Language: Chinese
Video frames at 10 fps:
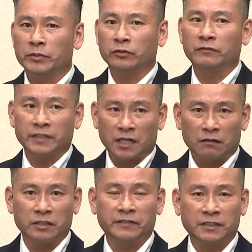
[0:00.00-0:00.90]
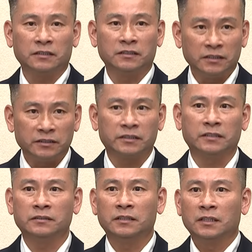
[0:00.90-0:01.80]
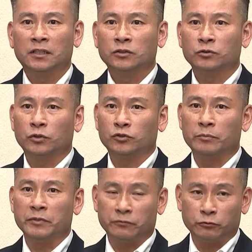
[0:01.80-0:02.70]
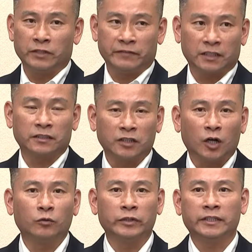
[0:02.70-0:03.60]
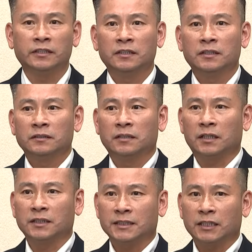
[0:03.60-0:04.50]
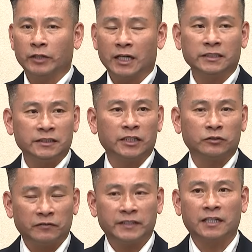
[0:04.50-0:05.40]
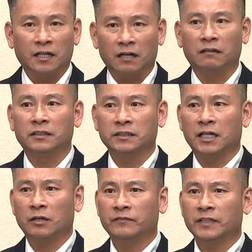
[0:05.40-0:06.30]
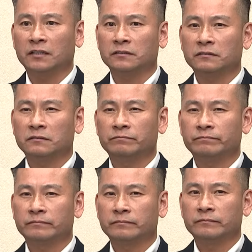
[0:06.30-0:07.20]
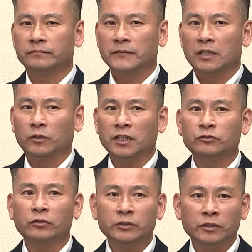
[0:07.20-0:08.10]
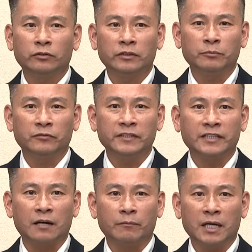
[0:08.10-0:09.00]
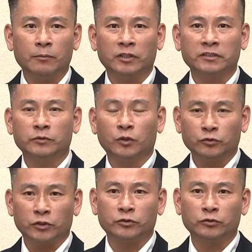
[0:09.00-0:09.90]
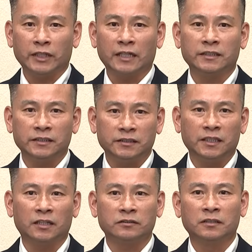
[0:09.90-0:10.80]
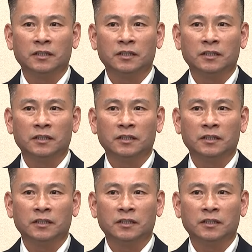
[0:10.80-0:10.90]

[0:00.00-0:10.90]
评都非常好，也非常的认真，做选民服务也非常的到位。那大家对他的印象也都非常好，而且他非常，我想说，我议会的同仁不分党派，不管是不是同选区，对他的印象